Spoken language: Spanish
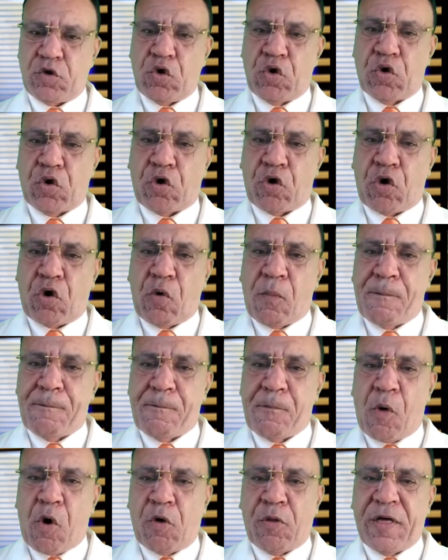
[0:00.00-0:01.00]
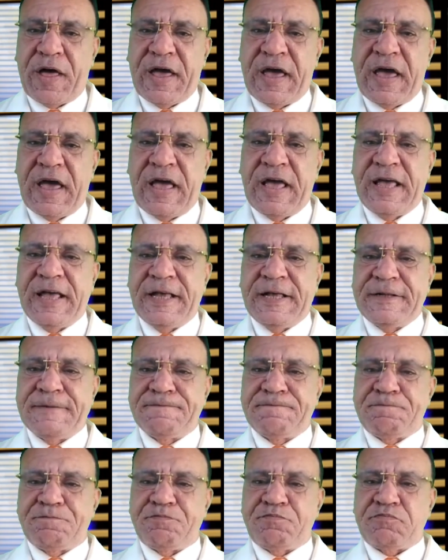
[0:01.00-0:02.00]
Grupo de
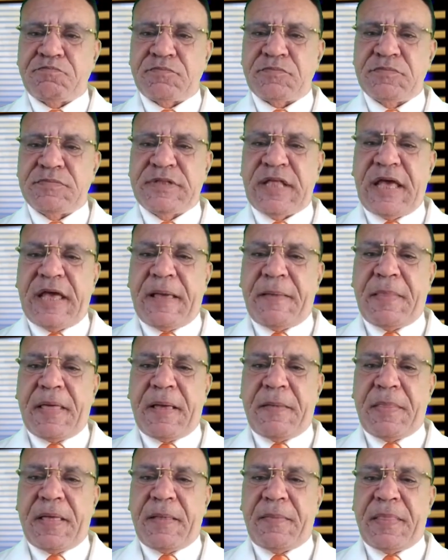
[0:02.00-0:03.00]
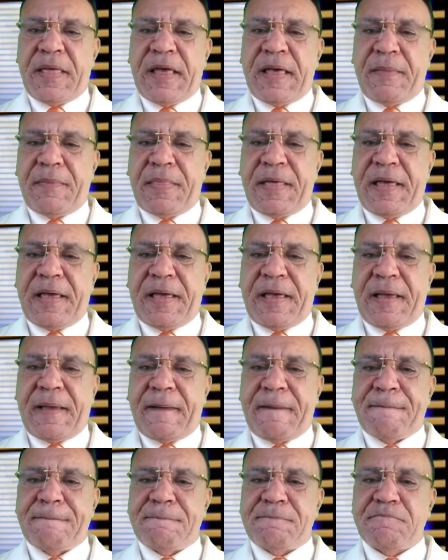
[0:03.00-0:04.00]
de, de,
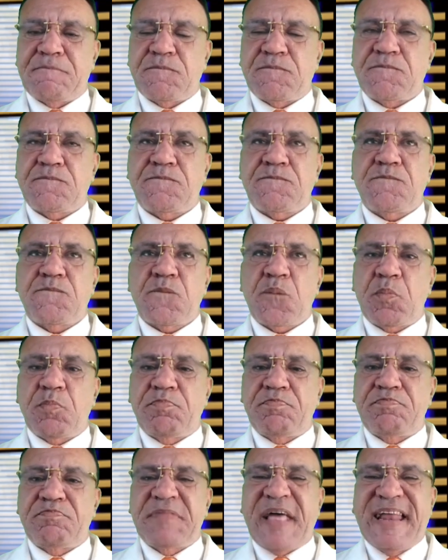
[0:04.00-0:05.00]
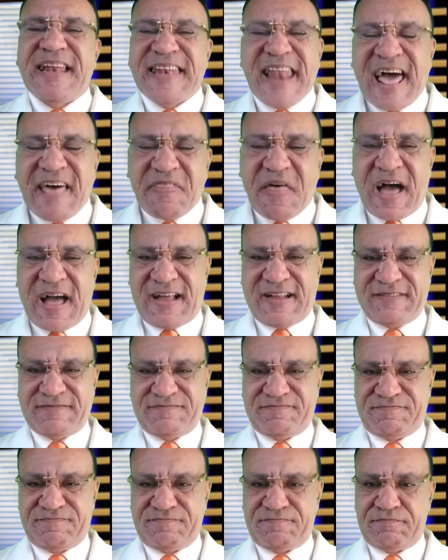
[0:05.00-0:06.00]
de, de nada,
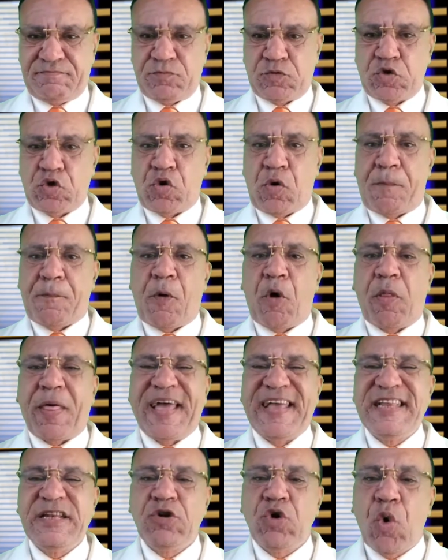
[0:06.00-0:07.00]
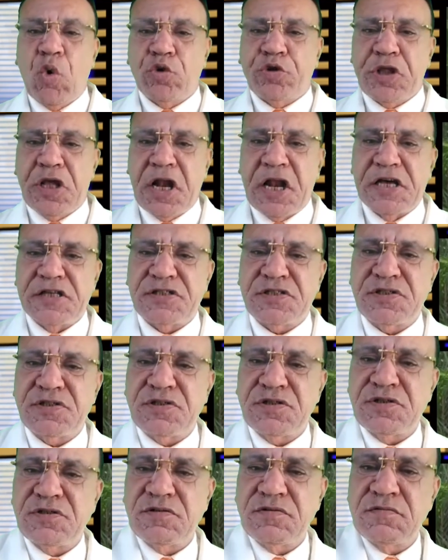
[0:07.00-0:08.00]
grupo de
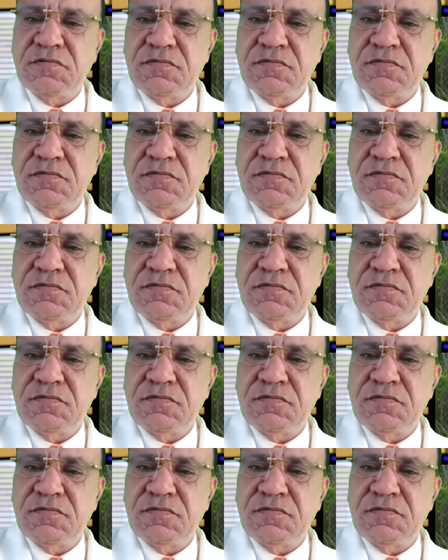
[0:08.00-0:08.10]
inútiles.